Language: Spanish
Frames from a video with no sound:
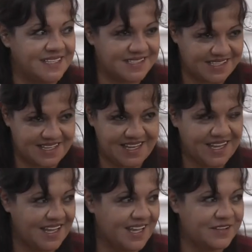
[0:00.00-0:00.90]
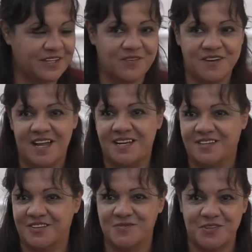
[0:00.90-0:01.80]
este, al tribunal, a
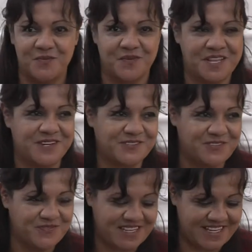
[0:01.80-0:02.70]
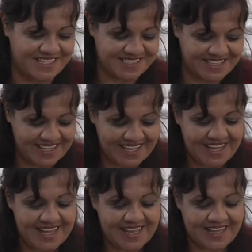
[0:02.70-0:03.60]
todos mis compañeros, compañeras.
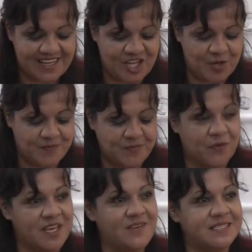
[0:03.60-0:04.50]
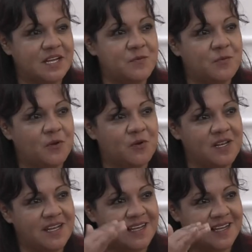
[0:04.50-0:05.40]
Em, voy a basarme un poco
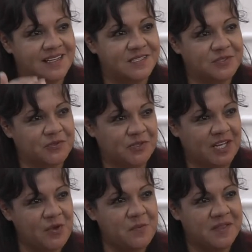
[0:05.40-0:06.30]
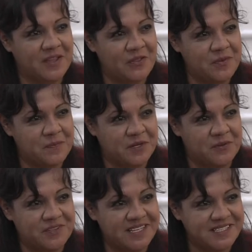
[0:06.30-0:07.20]
en la, estructura que me mandaron de
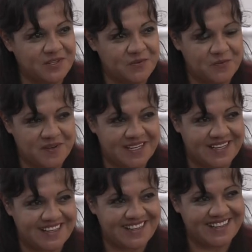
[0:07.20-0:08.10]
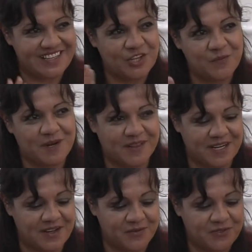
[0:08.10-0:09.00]
preguntas, como para no perder
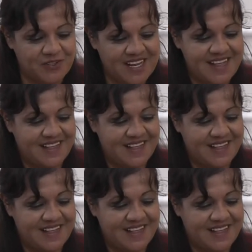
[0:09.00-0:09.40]
la brújula.